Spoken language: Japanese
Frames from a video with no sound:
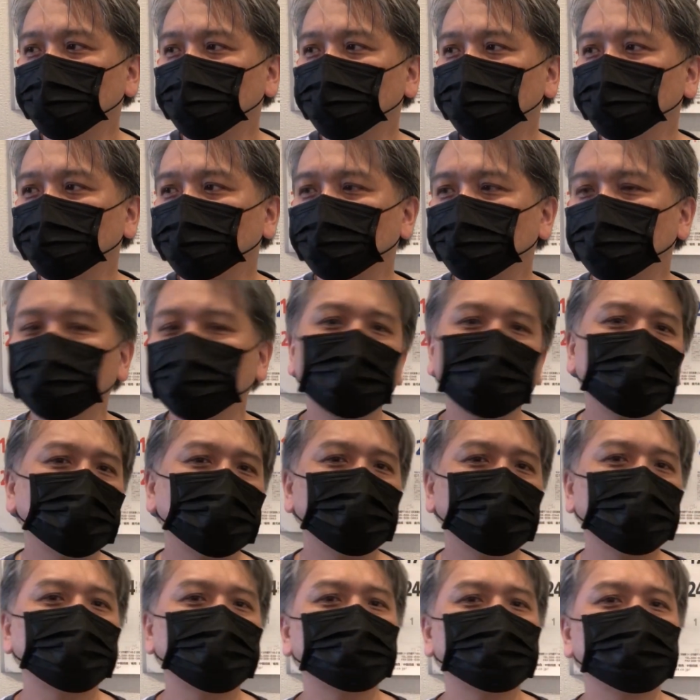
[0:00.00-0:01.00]
いろいろ動画
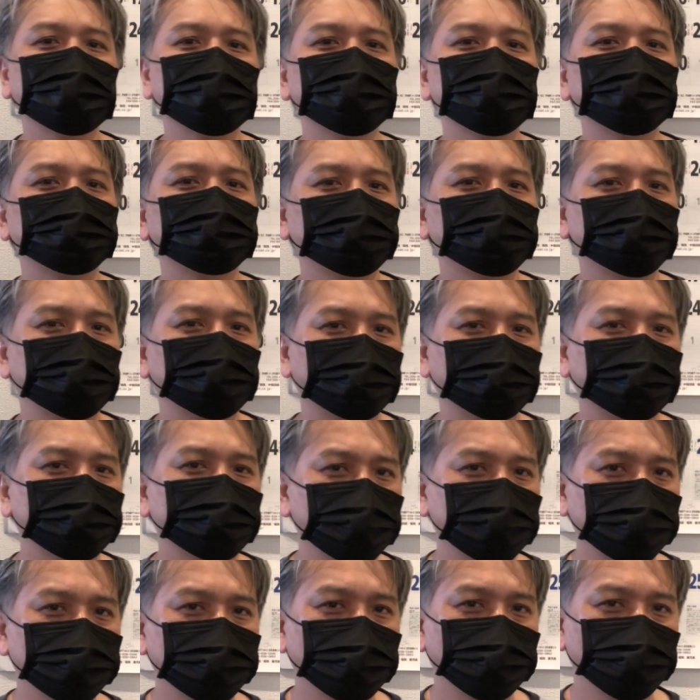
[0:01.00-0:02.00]
上げてますようにね、
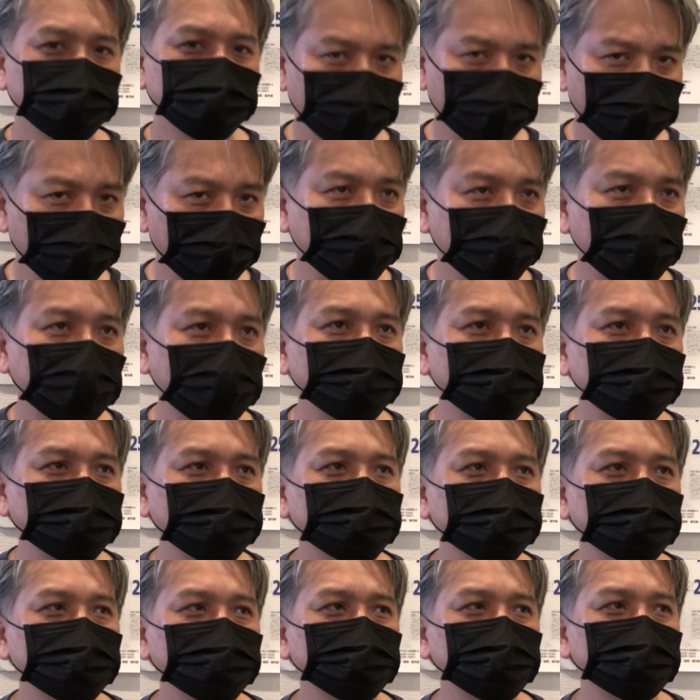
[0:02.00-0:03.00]
私お酒買
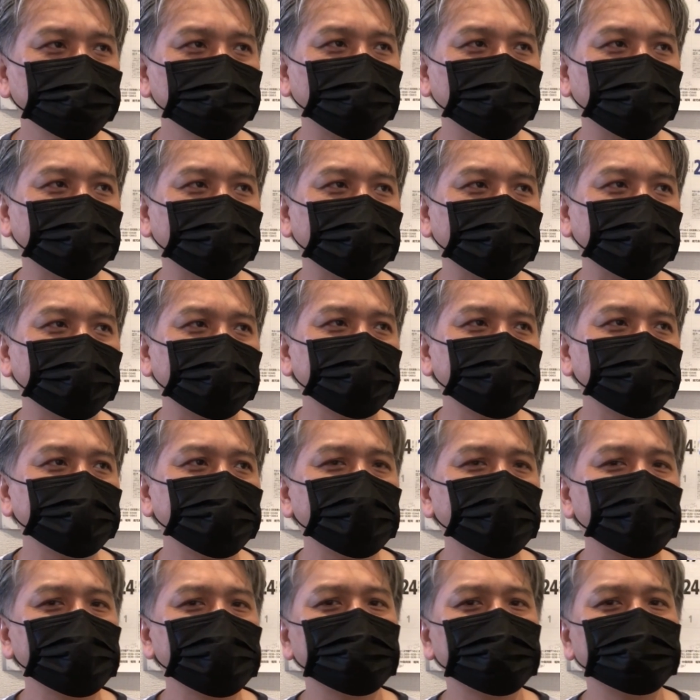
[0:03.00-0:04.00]
うのがね、大
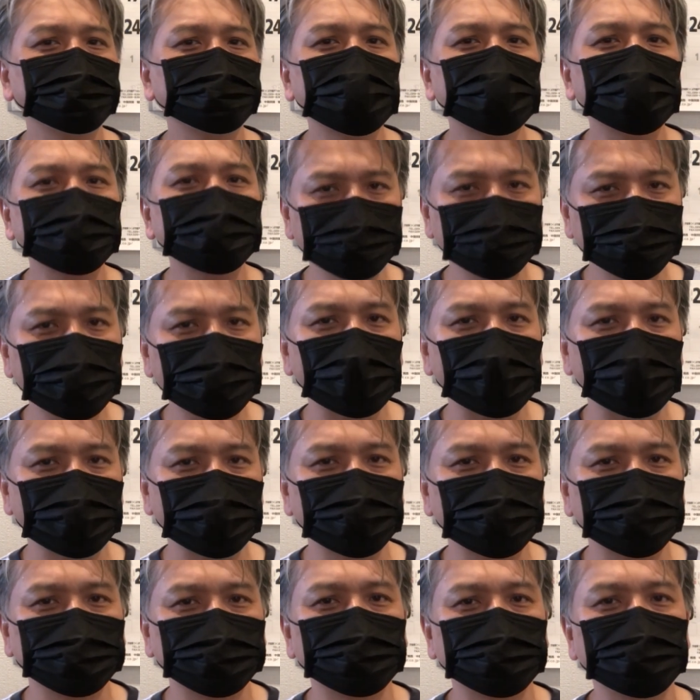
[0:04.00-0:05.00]
体ふたつぐらい
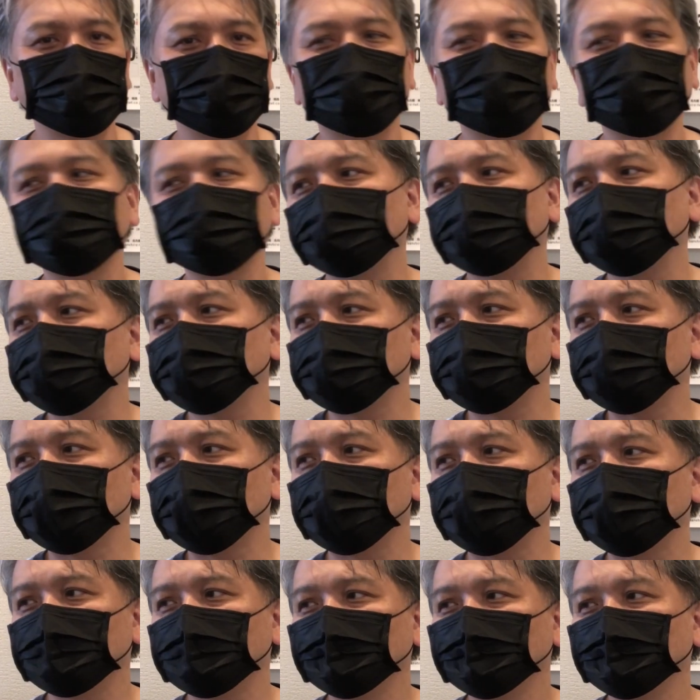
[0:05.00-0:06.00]
種類がありまし
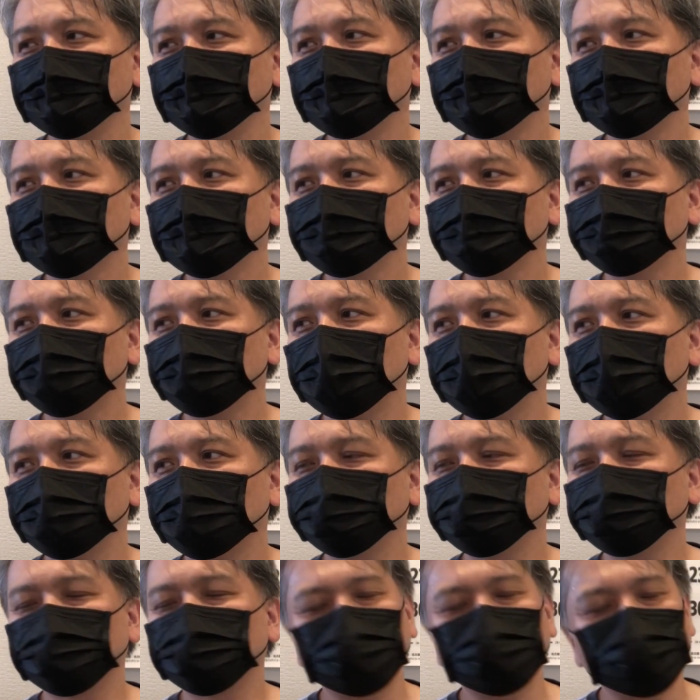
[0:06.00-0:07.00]
て、まあ
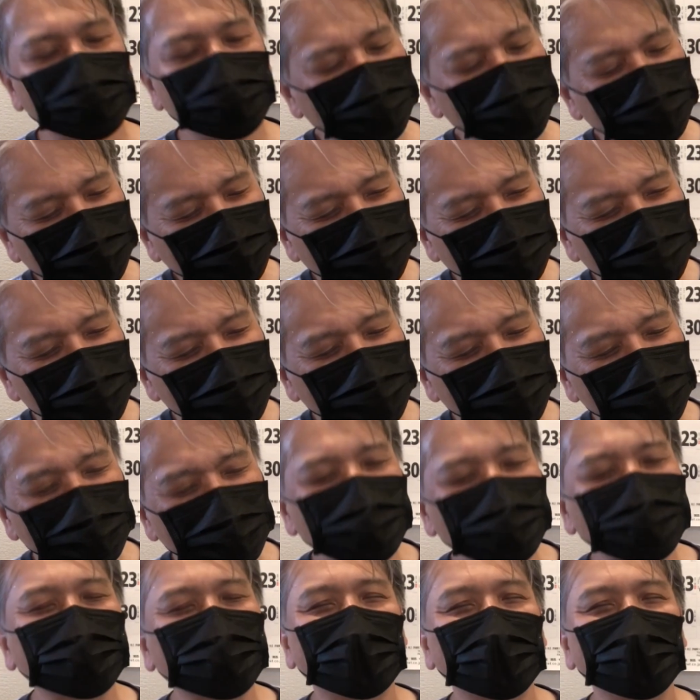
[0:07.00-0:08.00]
種類と
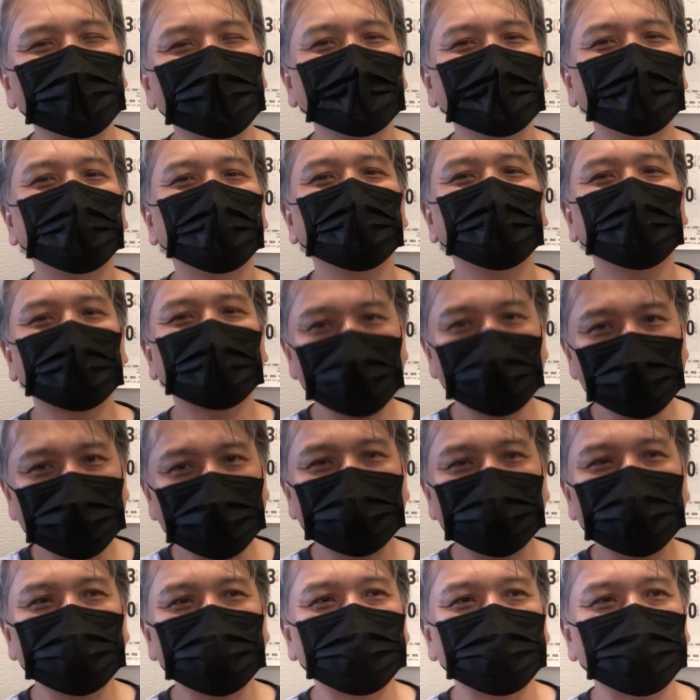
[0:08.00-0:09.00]
いうか買い
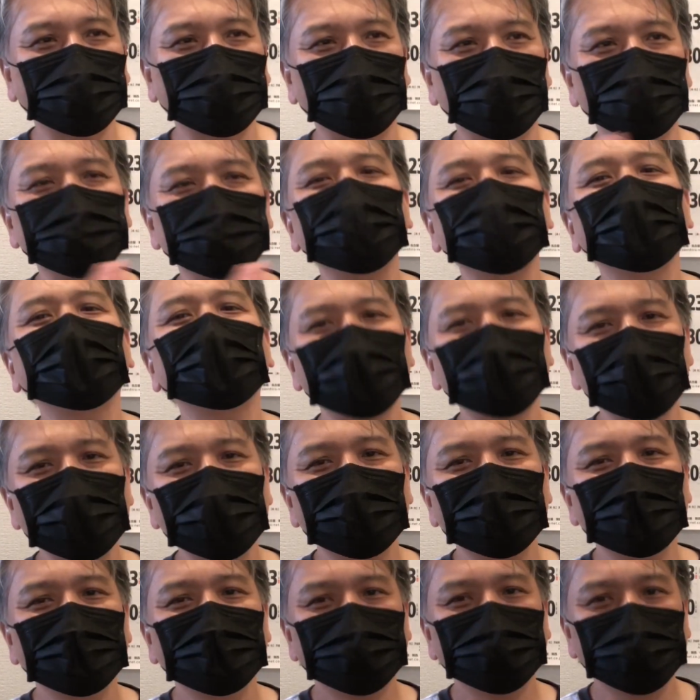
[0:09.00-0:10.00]
方とかお店がね
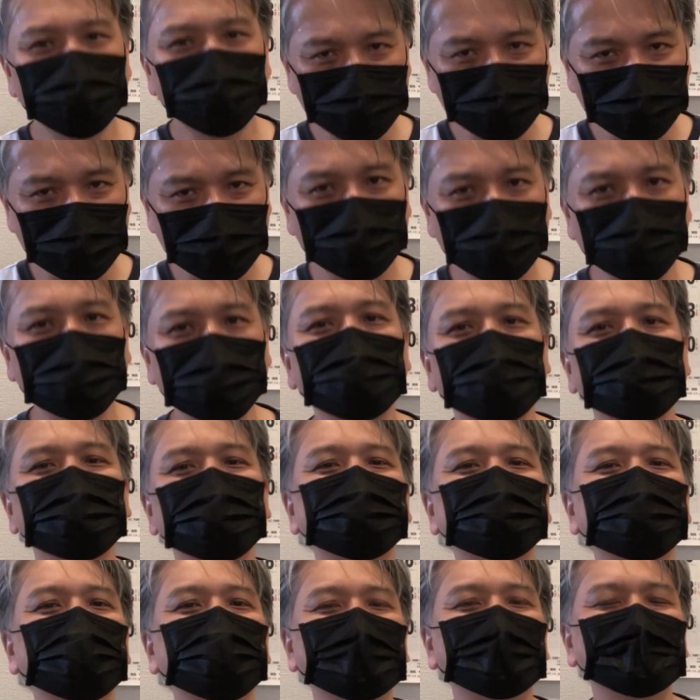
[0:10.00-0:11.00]
に種類ございま
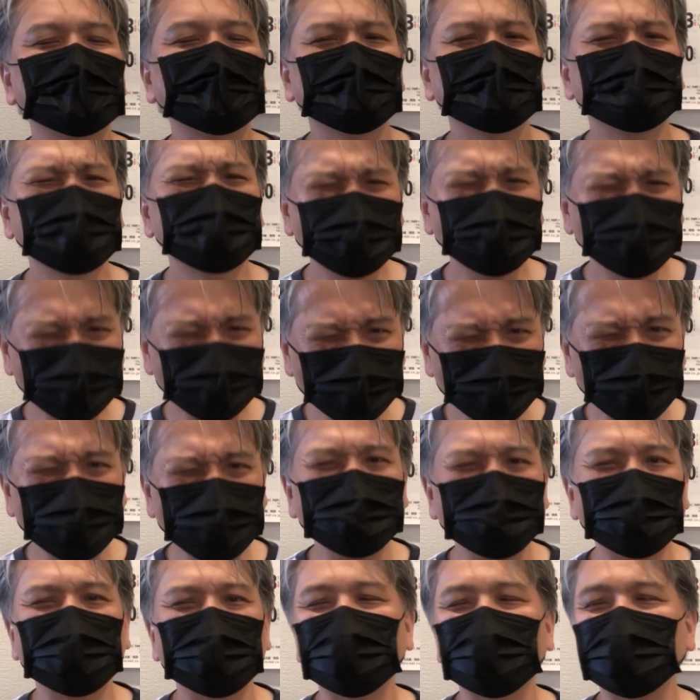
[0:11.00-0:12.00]
して、まずひと
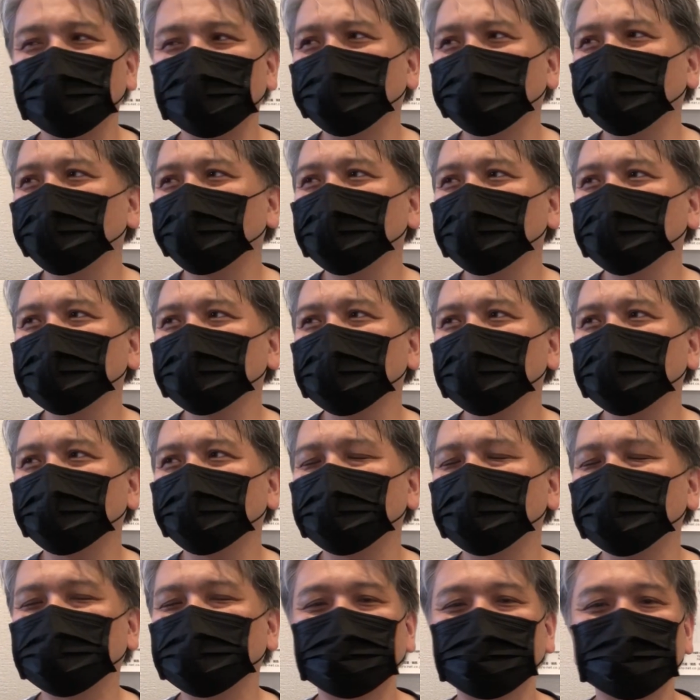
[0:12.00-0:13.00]
つはね、動画で
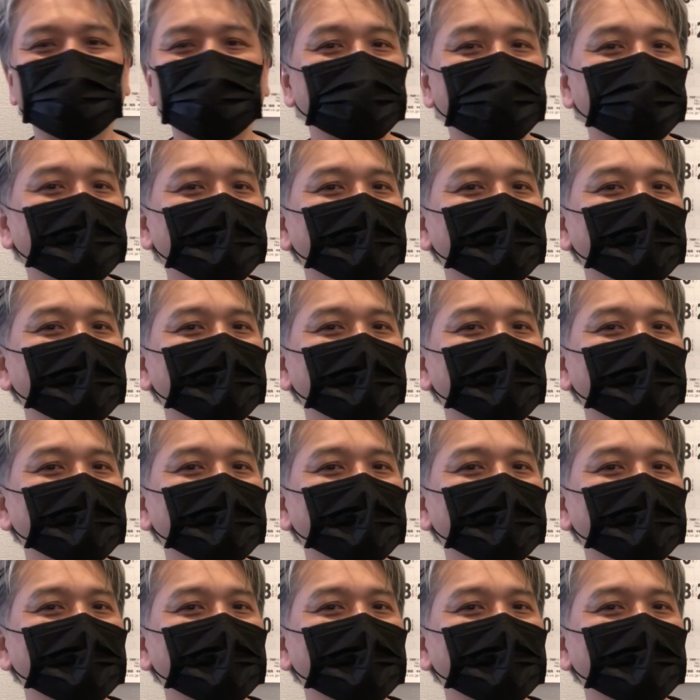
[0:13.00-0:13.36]
おなじみ